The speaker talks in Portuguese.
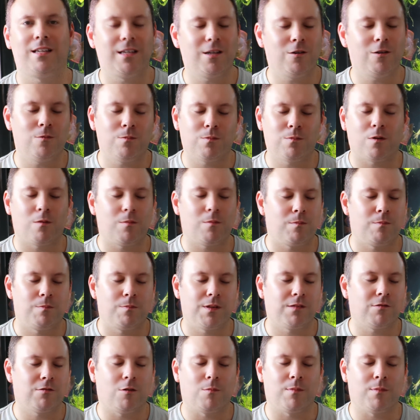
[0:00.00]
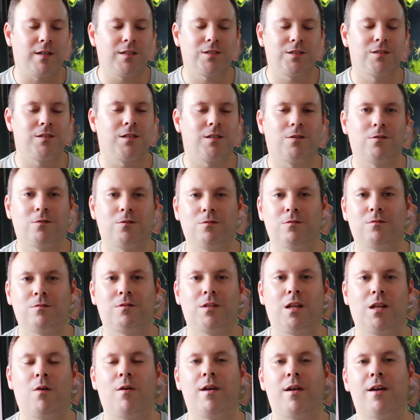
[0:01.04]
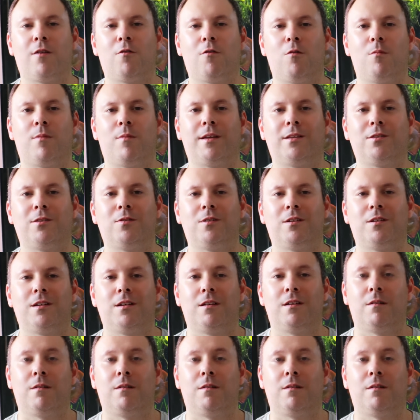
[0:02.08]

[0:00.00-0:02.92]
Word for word: Eu pessoalmente não não recomendo